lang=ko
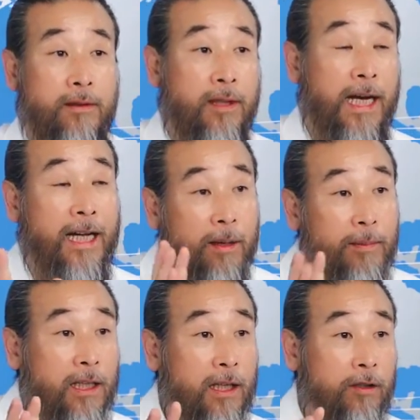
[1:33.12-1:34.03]

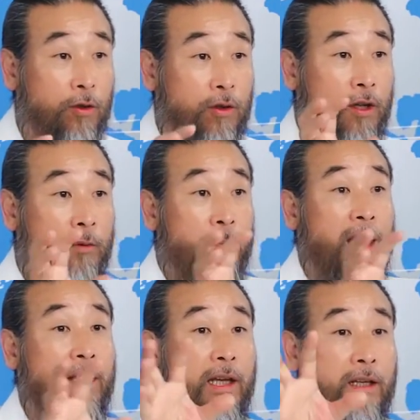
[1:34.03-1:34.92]
하나만 아니고
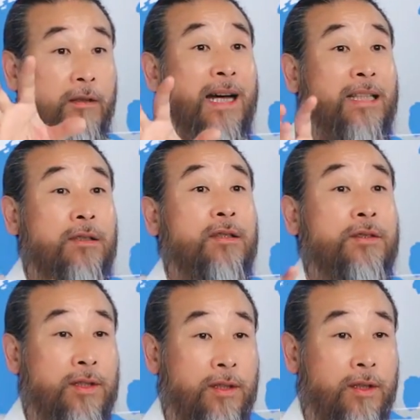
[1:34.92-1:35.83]
몇 개를
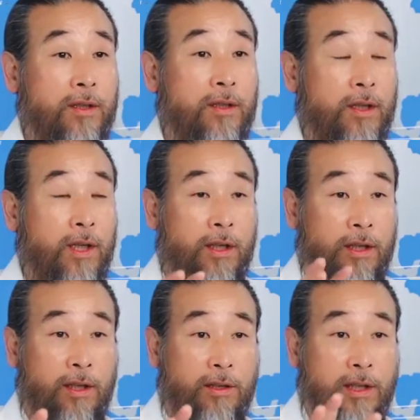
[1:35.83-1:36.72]
만들어서
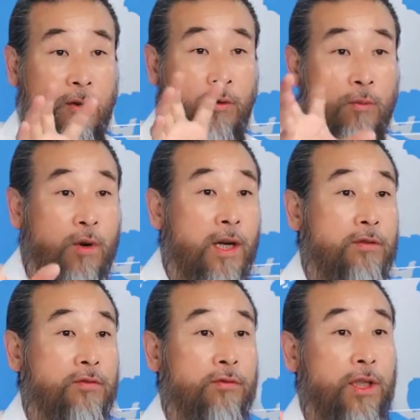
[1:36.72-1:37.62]
이렇게 공부할
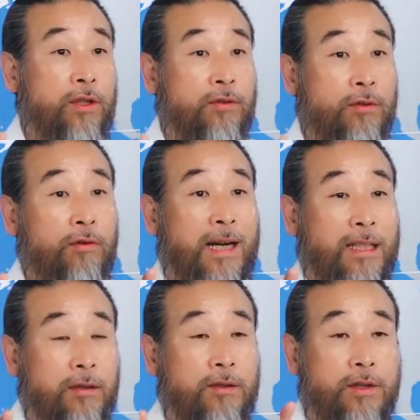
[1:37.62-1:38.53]
수 있도록
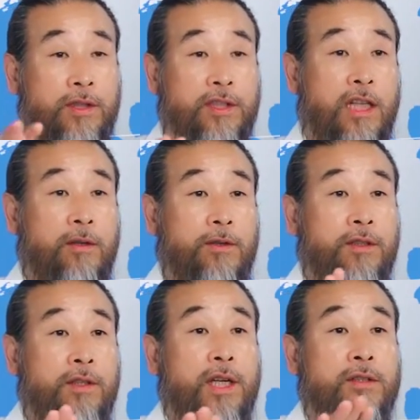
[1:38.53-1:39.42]
만들어서 그
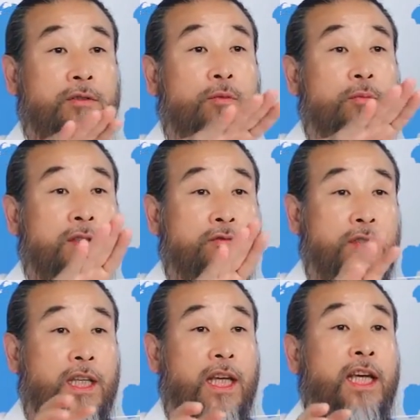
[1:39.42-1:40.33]
사람들은 거기에서 공부할 수
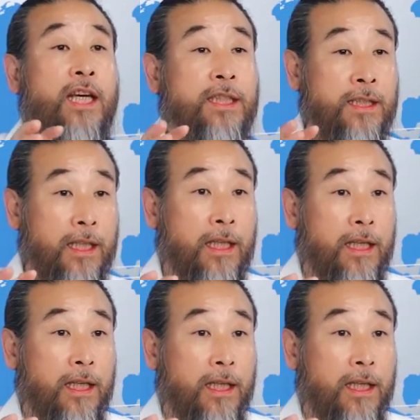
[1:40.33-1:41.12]
있게 해야 된다.